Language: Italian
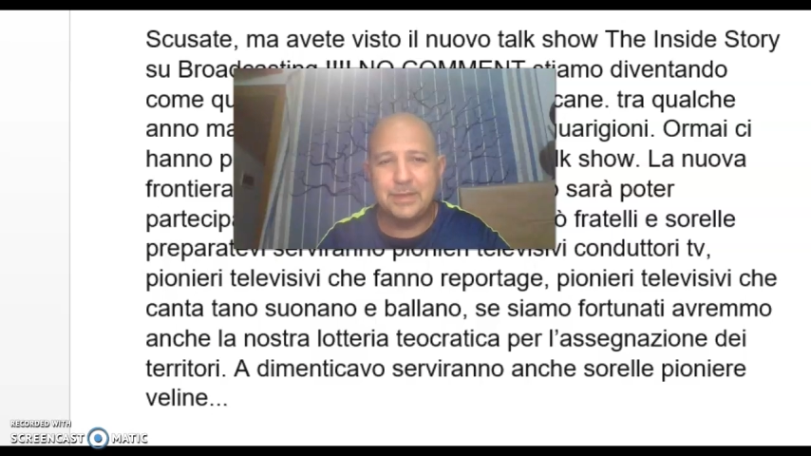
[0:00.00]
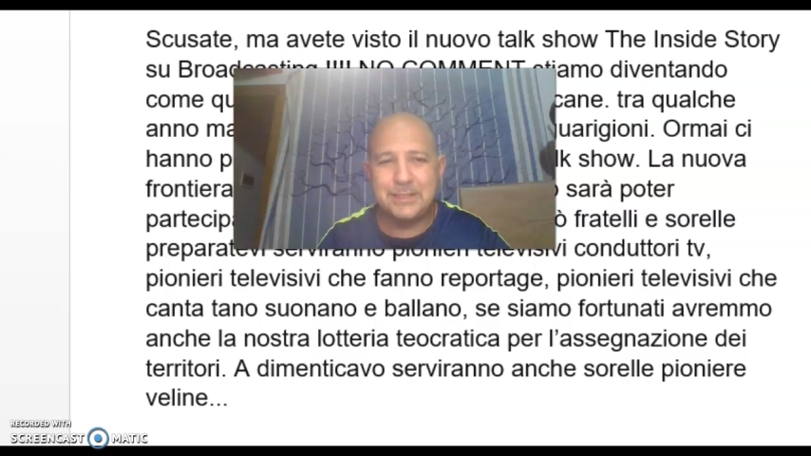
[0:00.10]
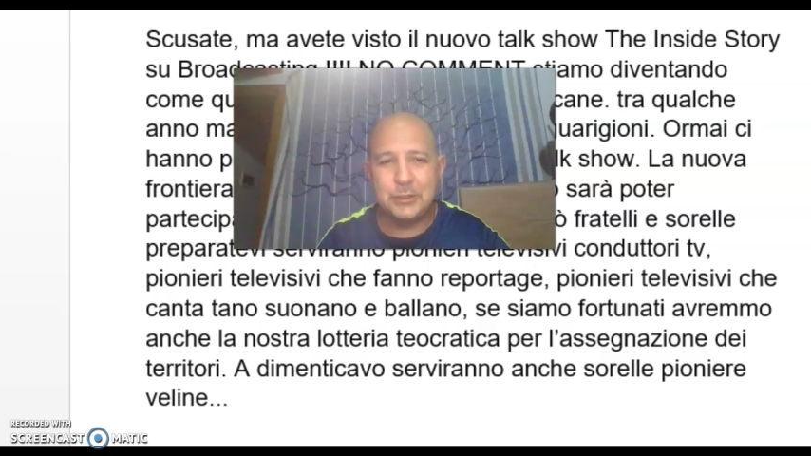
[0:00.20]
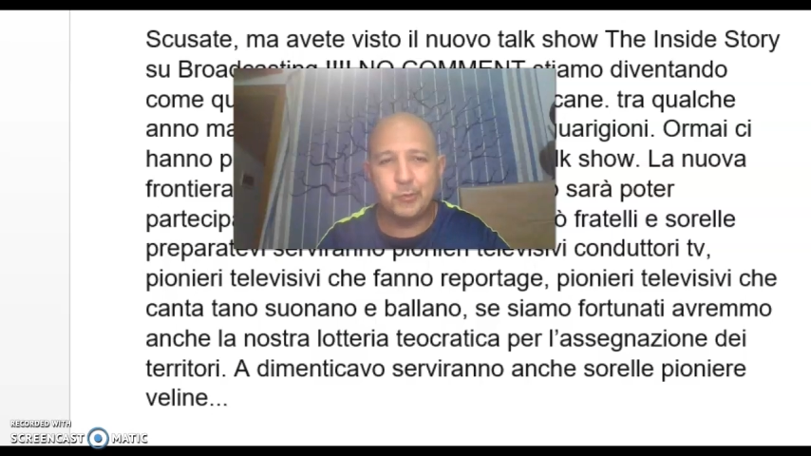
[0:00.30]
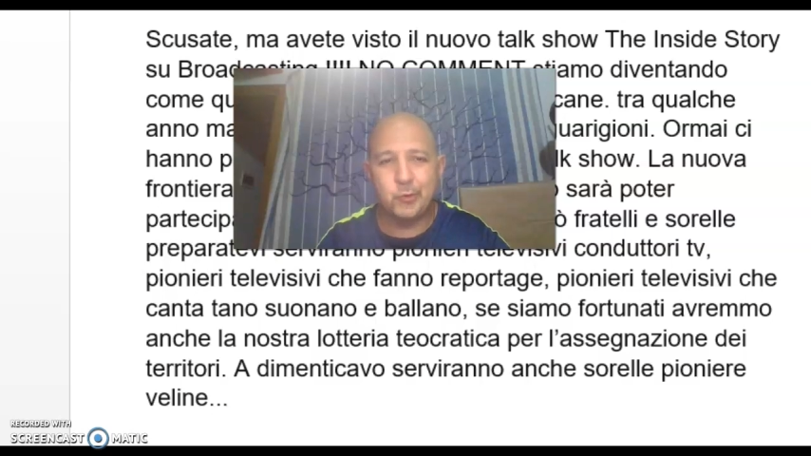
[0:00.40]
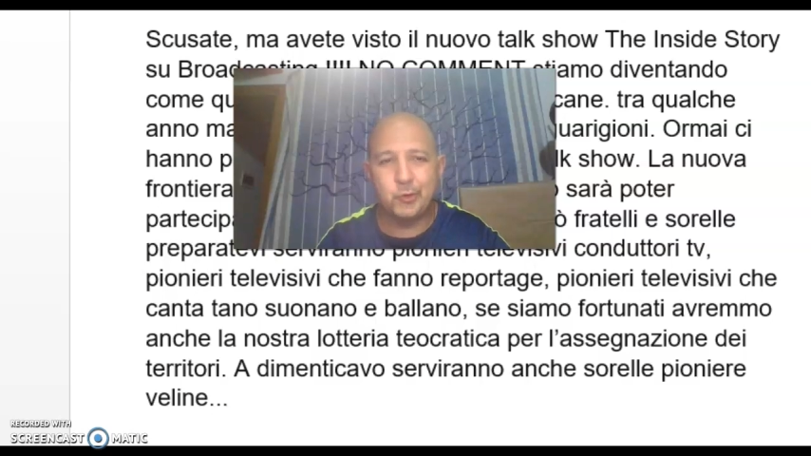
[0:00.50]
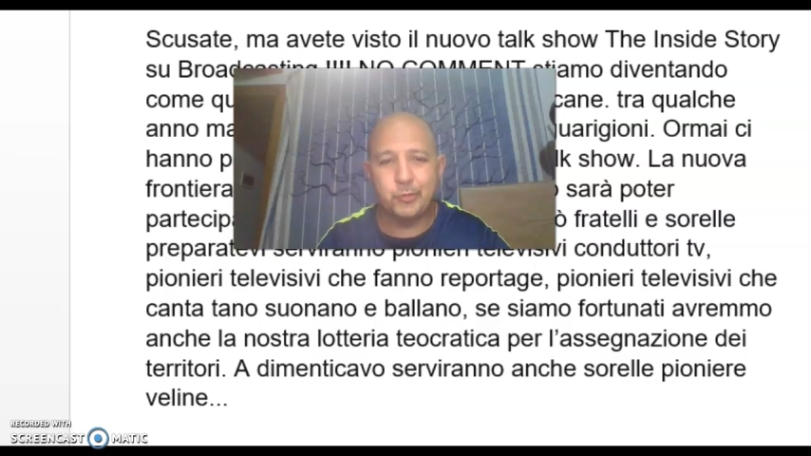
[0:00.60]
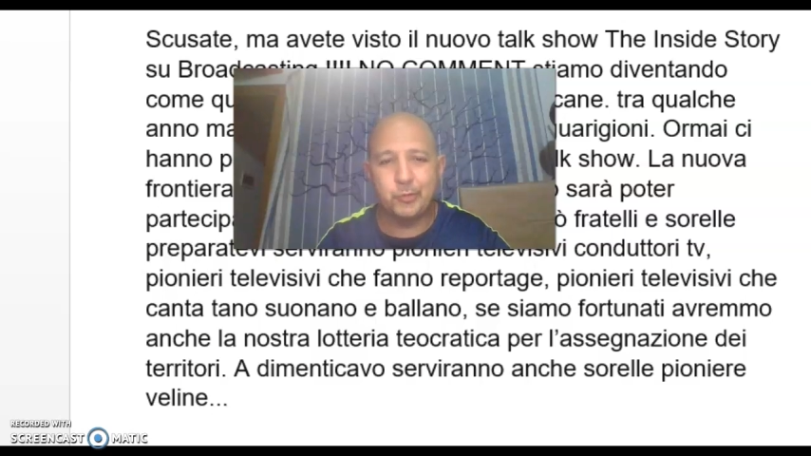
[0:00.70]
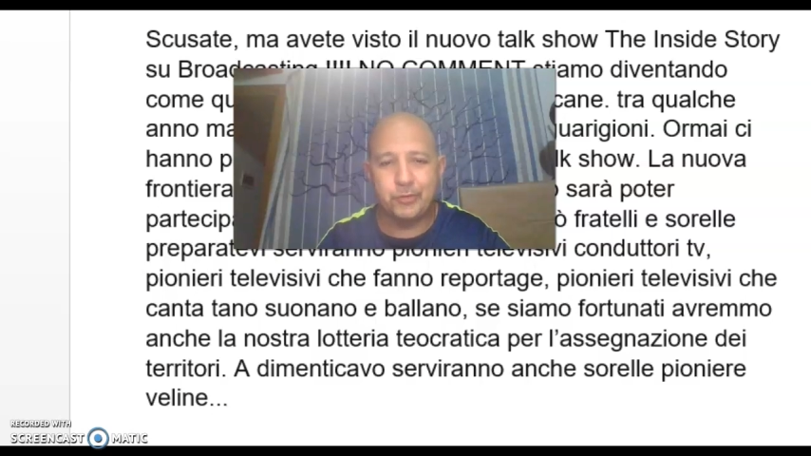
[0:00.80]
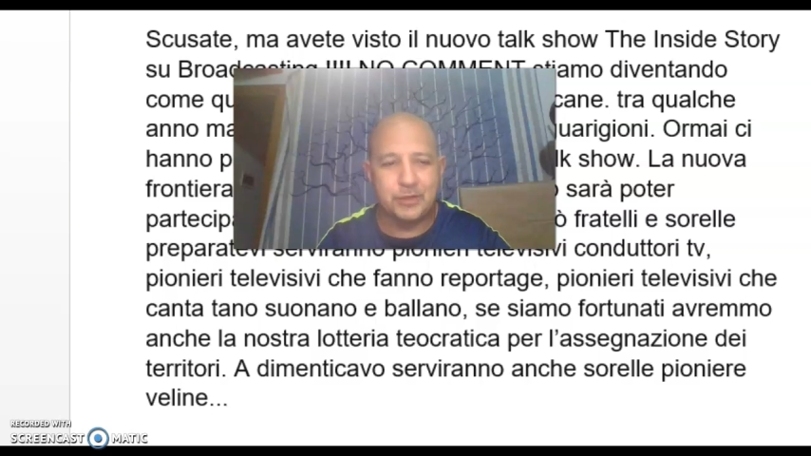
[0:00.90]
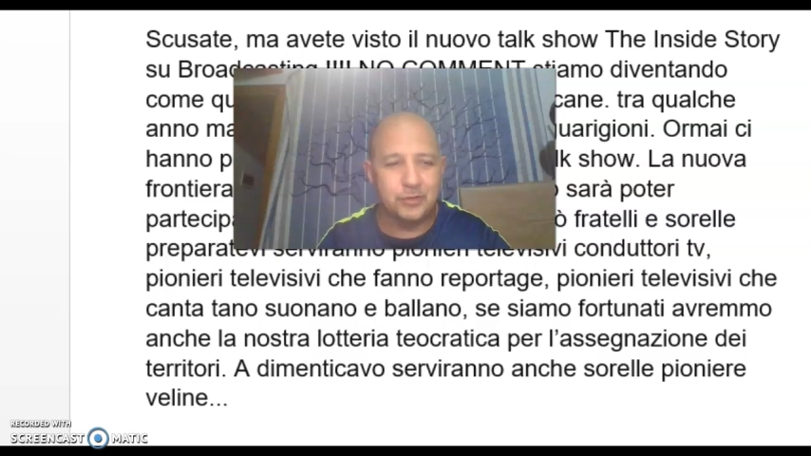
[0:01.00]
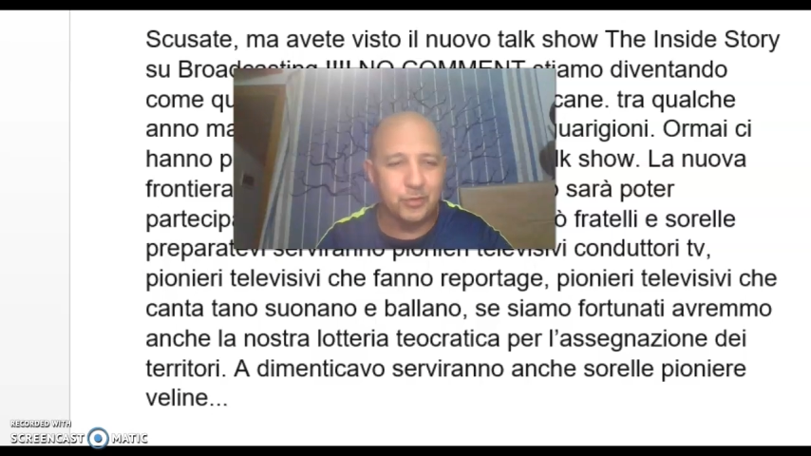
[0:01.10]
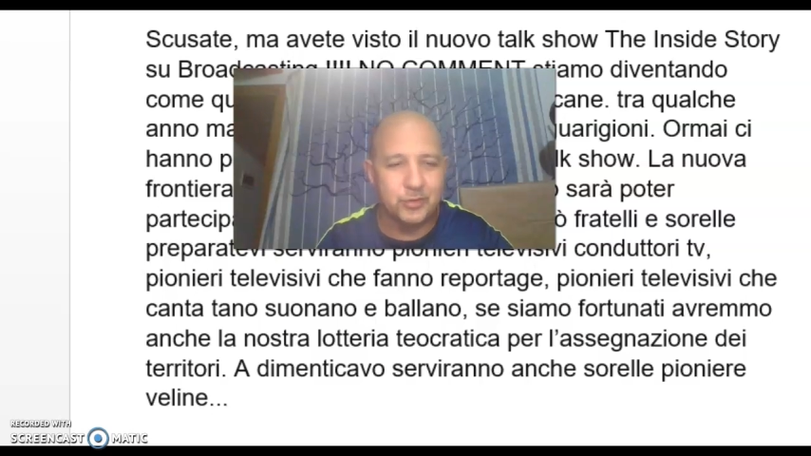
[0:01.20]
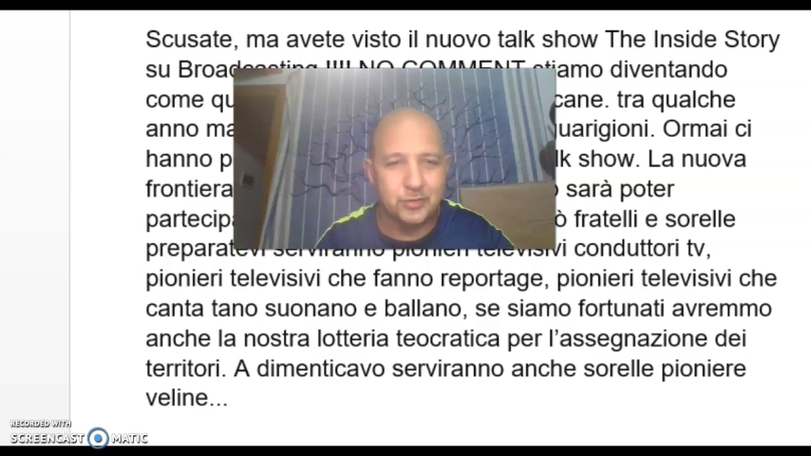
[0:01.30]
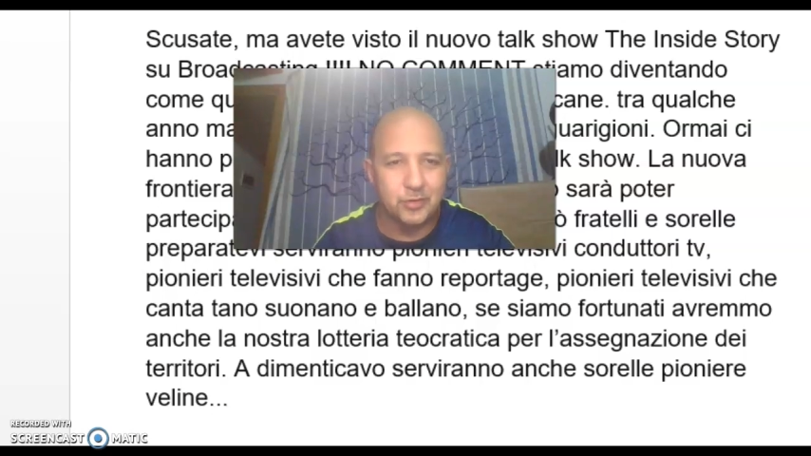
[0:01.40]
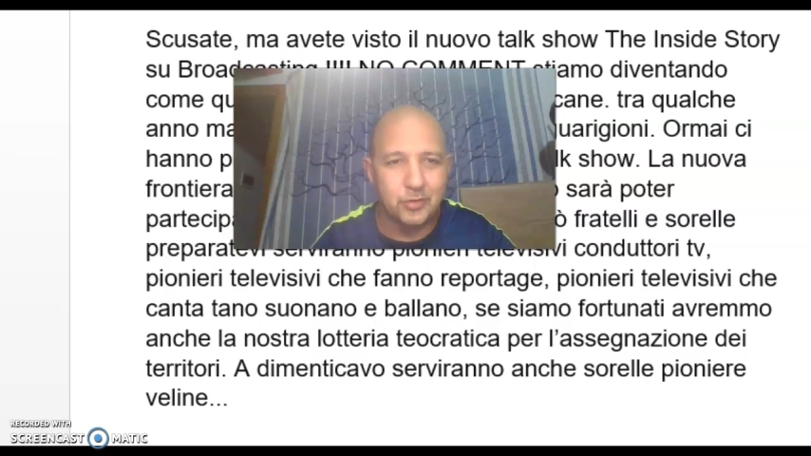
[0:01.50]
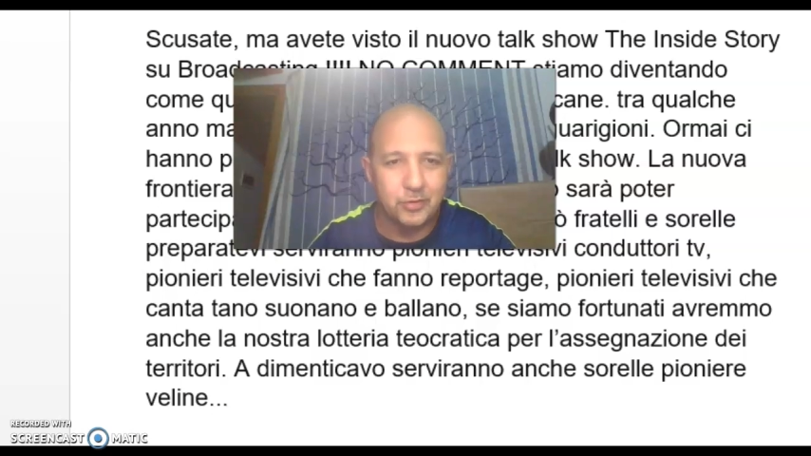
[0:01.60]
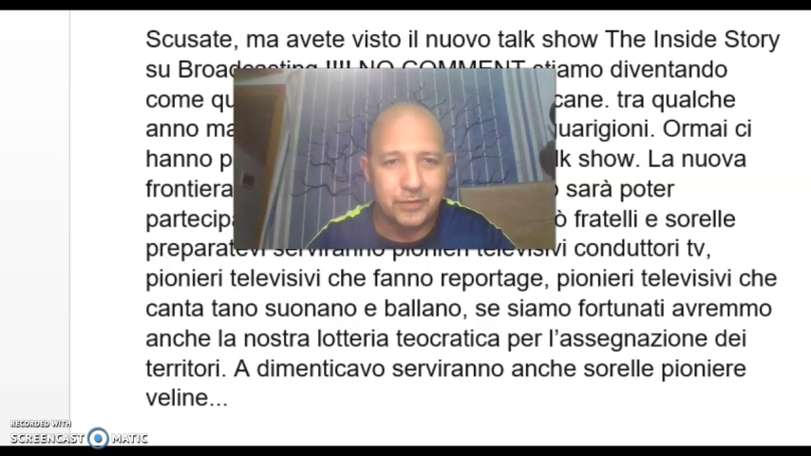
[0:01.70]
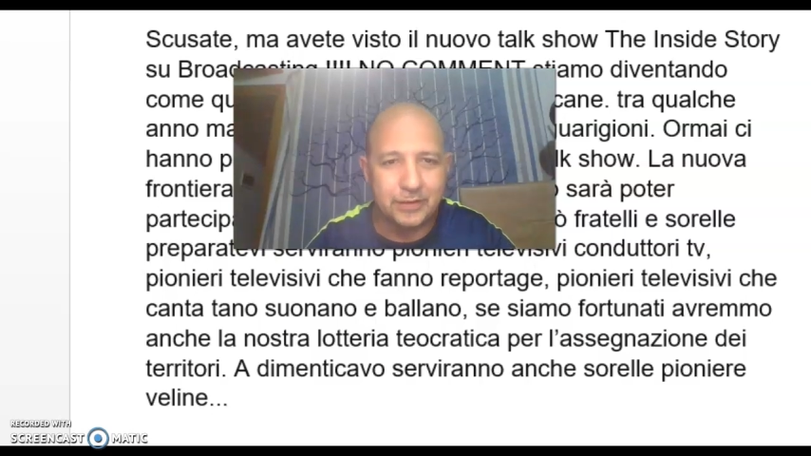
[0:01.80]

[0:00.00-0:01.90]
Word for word: ma è stato molto profetico questo